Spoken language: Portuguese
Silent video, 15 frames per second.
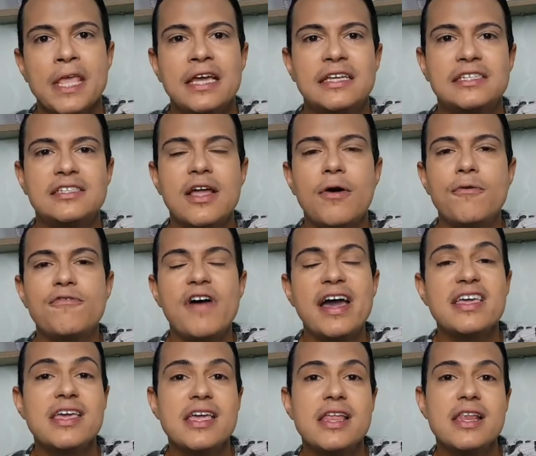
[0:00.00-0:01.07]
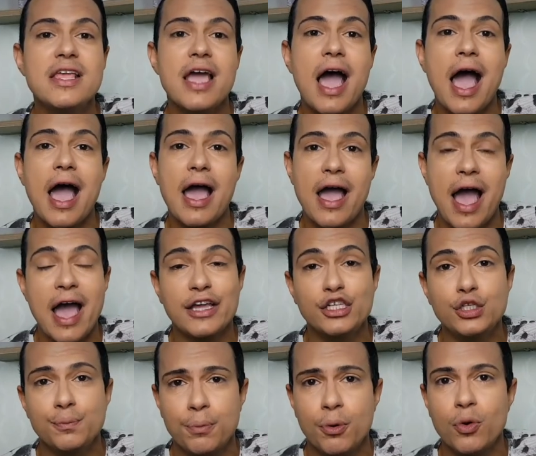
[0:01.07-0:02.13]
Então vai ele a
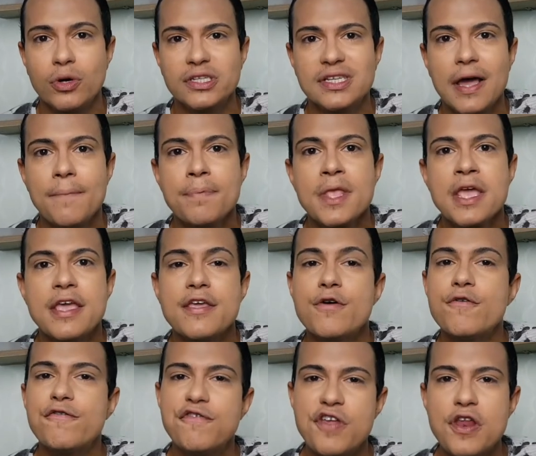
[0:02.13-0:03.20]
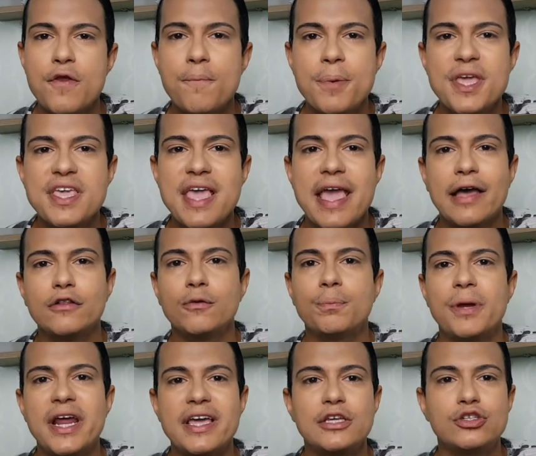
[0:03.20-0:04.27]
esposa e o filho pequeno
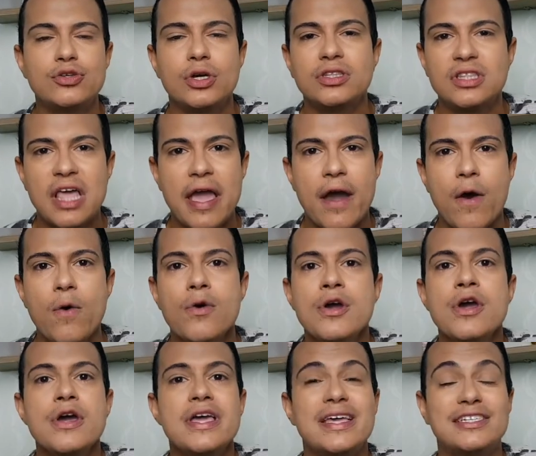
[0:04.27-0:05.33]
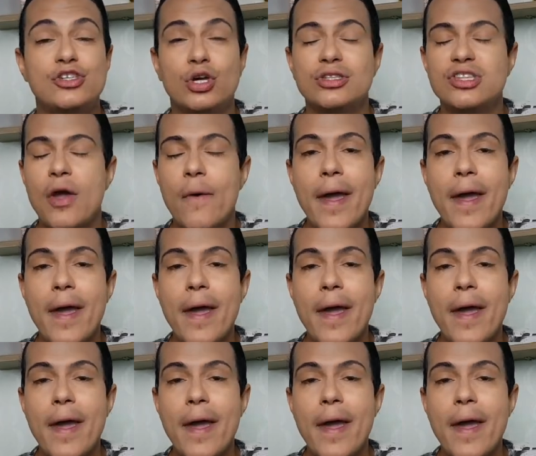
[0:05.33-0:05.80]
para esse hotel. Esse hotel